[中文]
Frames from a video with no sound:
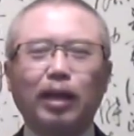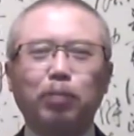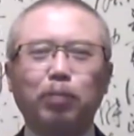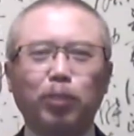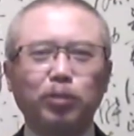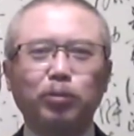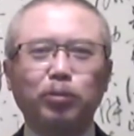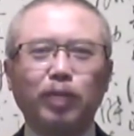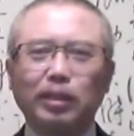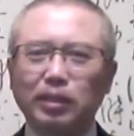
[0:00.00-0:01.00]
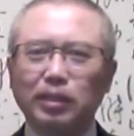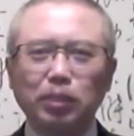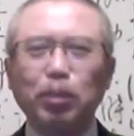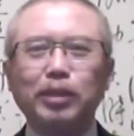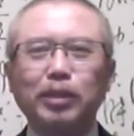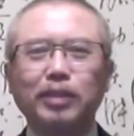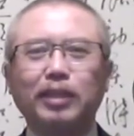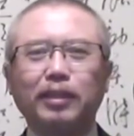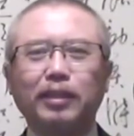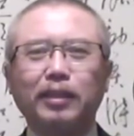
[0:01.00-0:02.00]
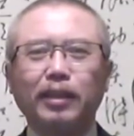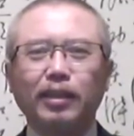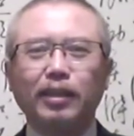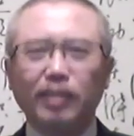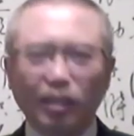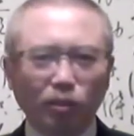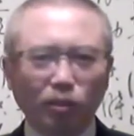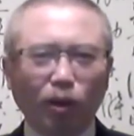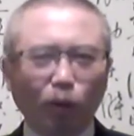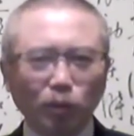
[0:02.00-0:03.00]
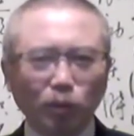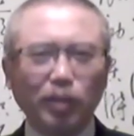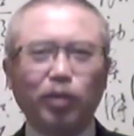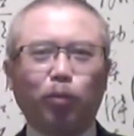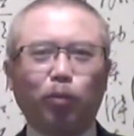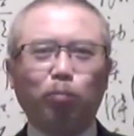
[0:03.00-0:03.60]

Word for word: 跟毛泽东那是一脉相承，也就好这一口。